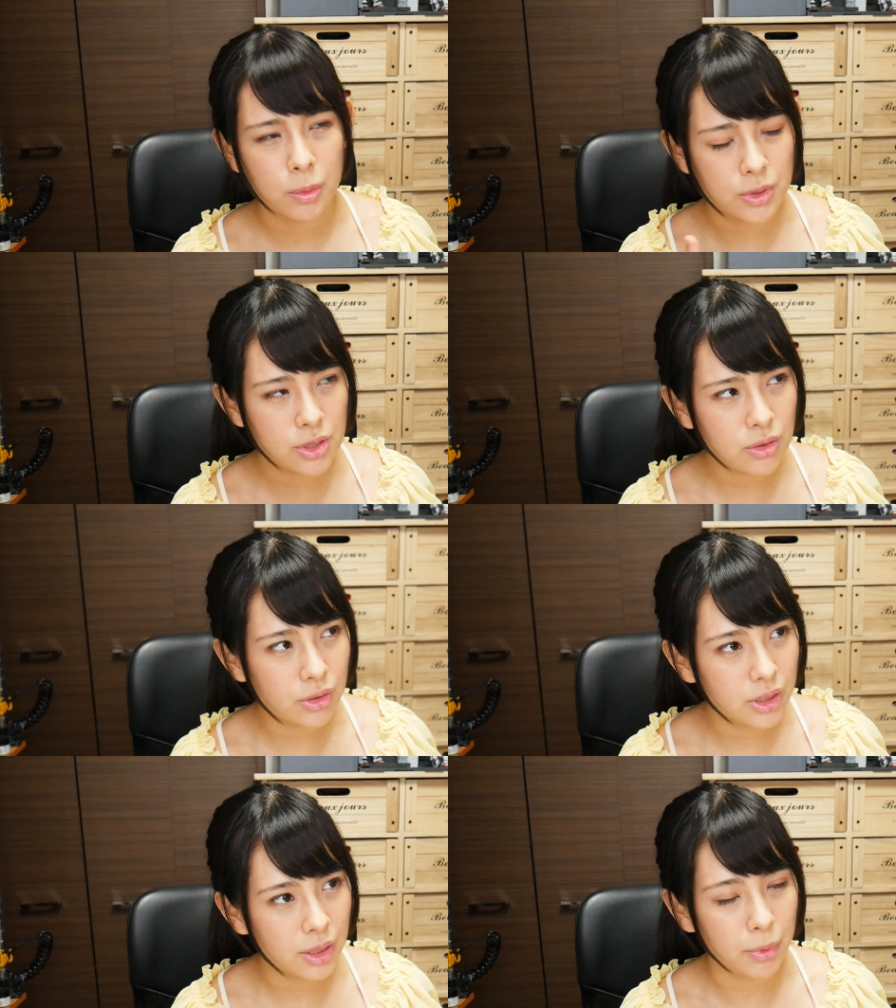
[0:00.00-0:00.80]
もち
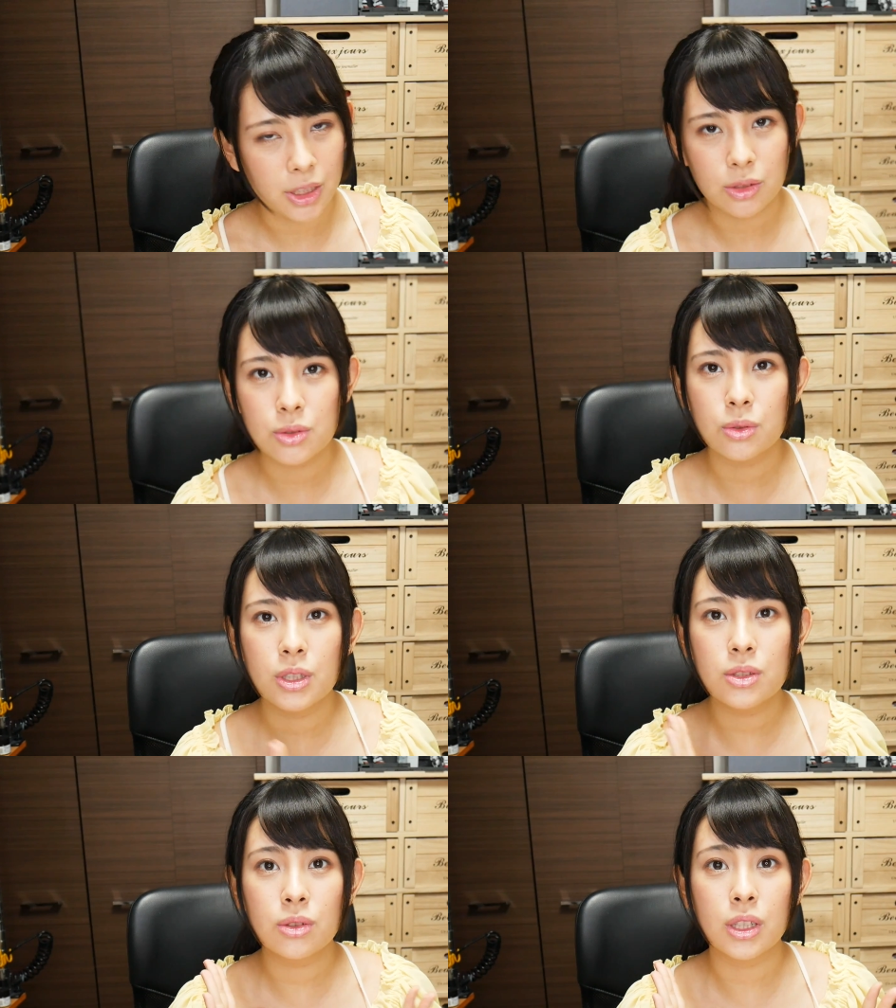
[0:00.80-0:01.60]
ろんね、人そ
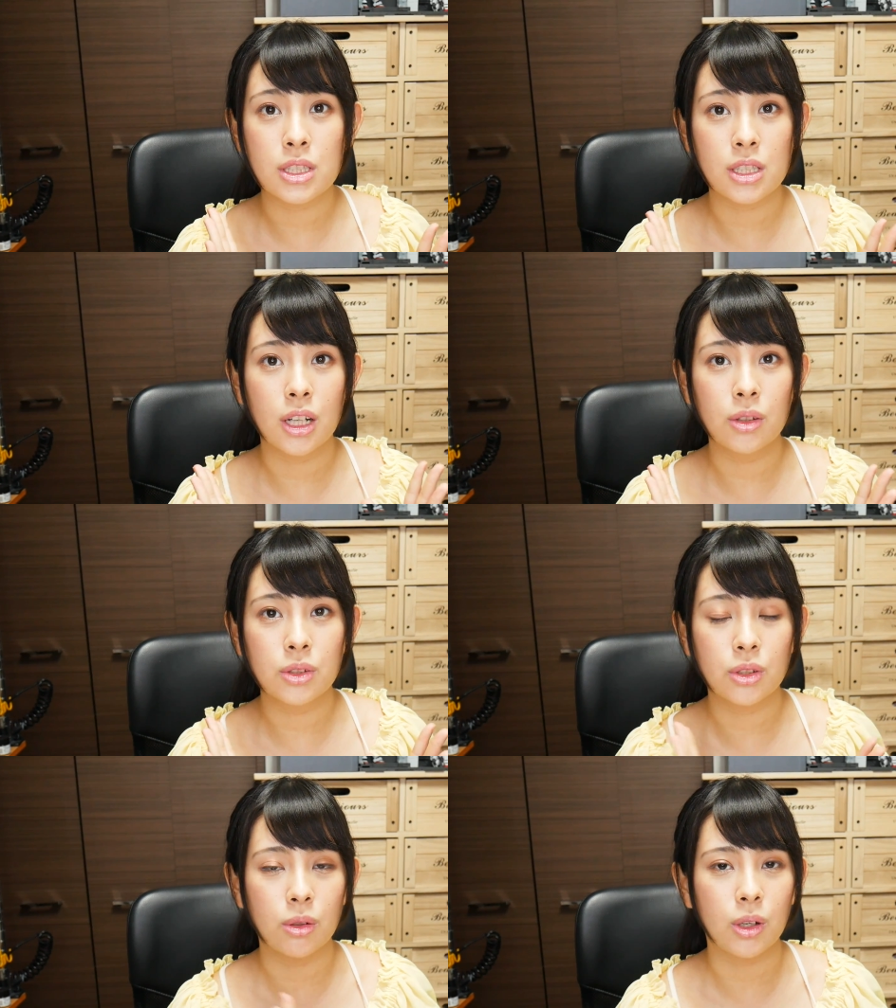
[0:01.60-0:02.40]
れぞれ違うっていう
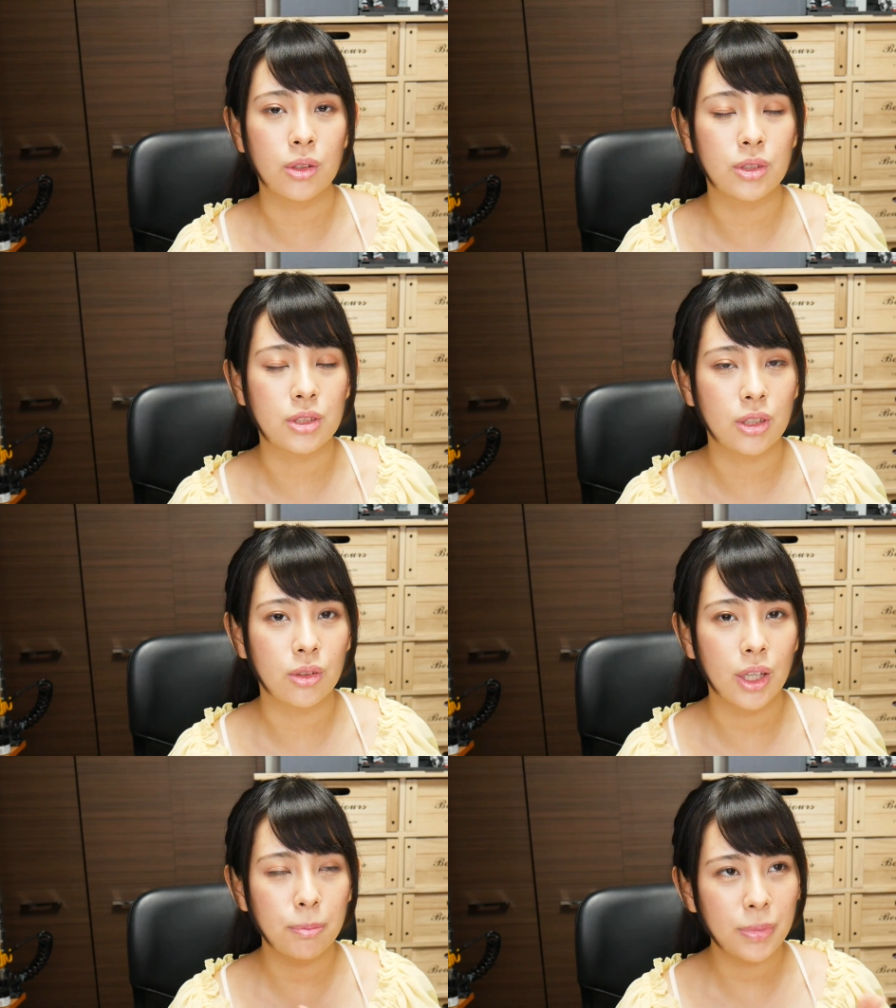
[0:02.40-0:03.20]
のはわかるんですけ
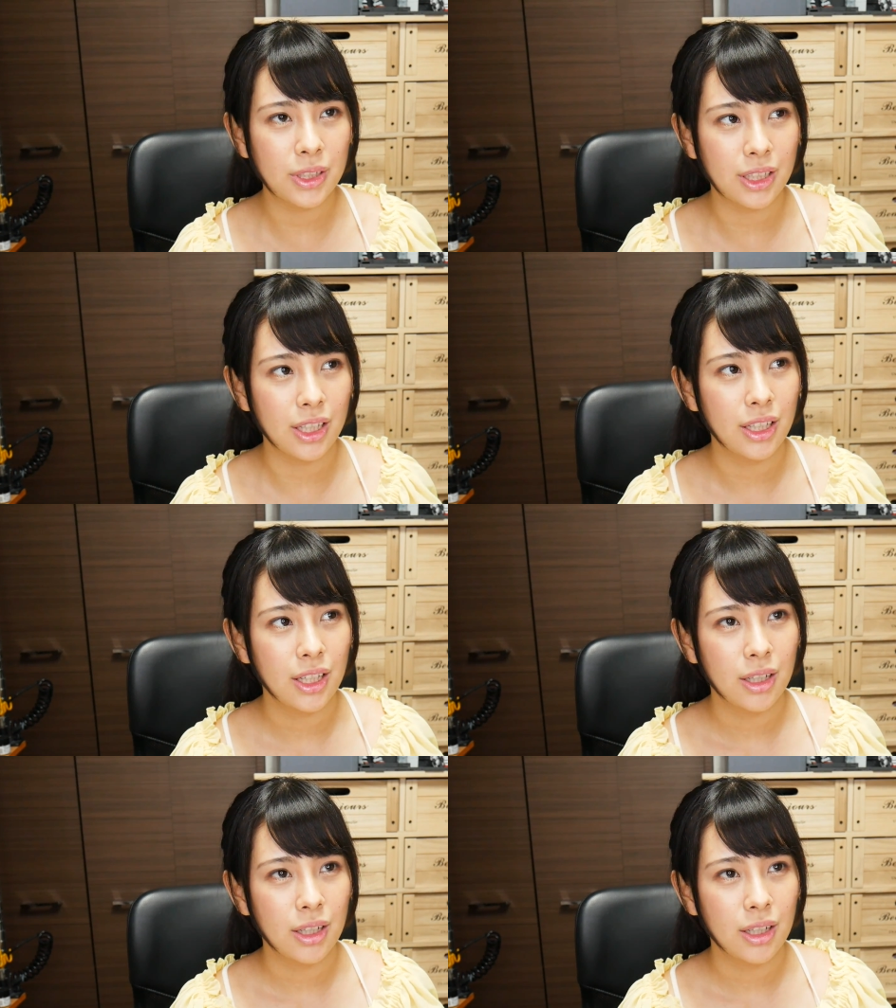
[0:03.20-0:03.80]
ど、やっぱりね、